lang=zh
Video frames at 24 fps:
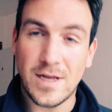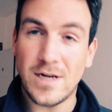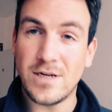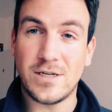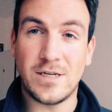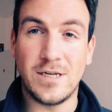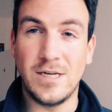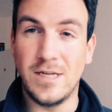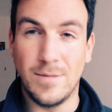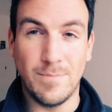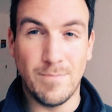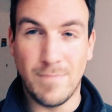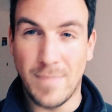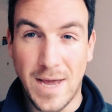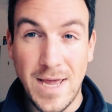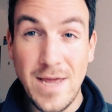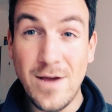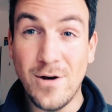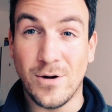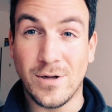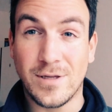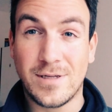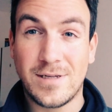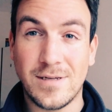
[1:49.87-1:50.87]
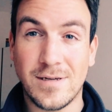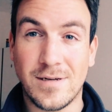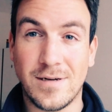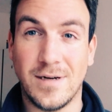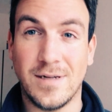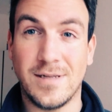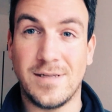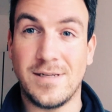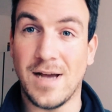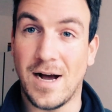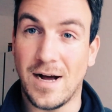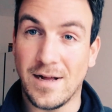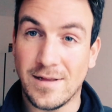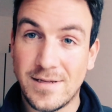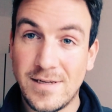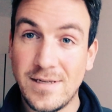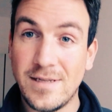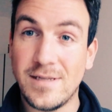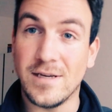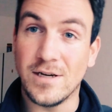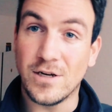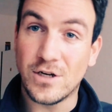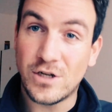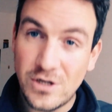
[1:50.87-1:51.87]
但是你没有资格讲自
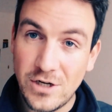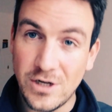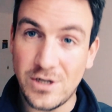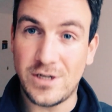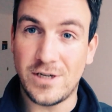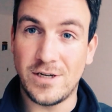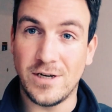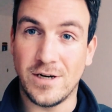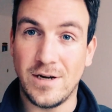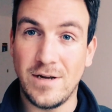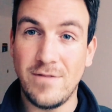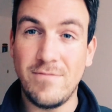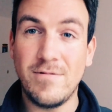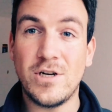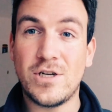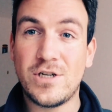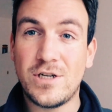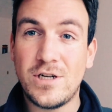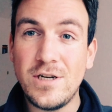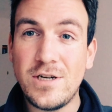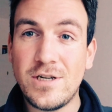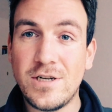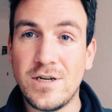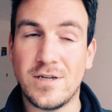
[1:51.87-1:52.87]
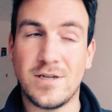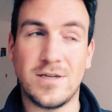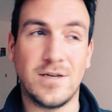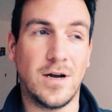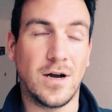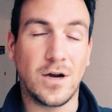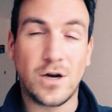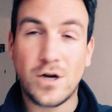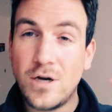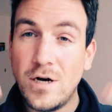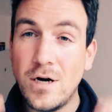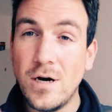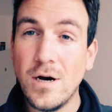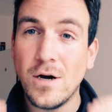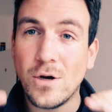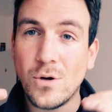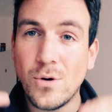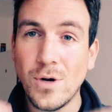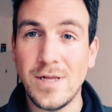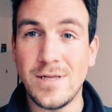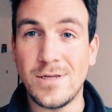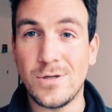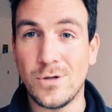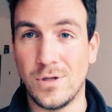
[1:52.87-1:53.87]
己的事实，因为事实是客
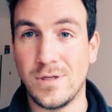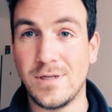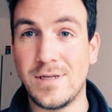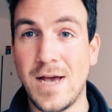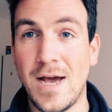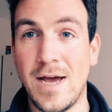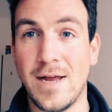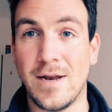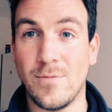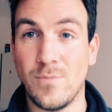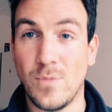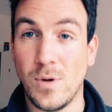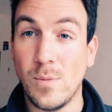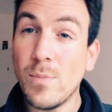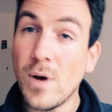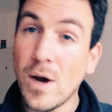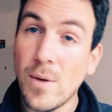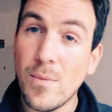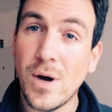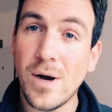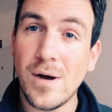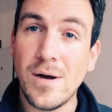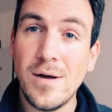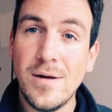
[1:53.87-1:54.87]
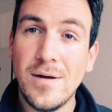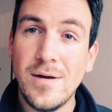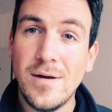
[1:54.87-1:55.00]
观存在的，明白吗？